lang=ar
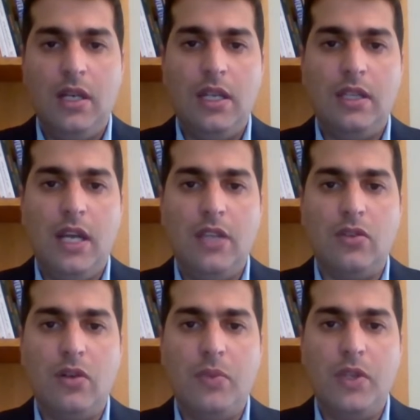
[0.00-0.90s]
الاتحاد
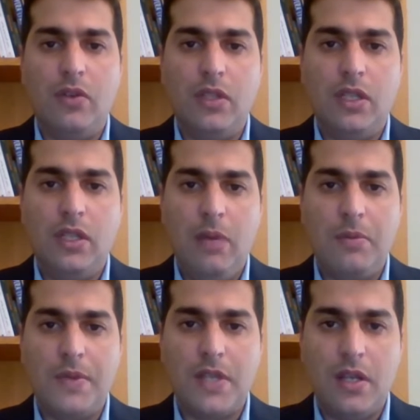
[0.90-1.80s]
الاوروبي يريد ان يحمي
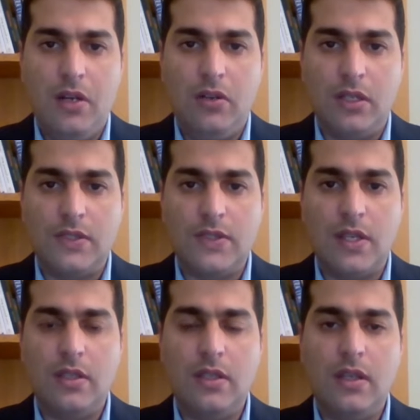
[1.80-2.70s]
مصالحه
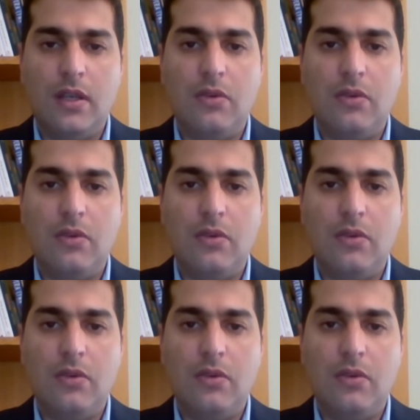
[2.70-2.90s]
الاقتصاديه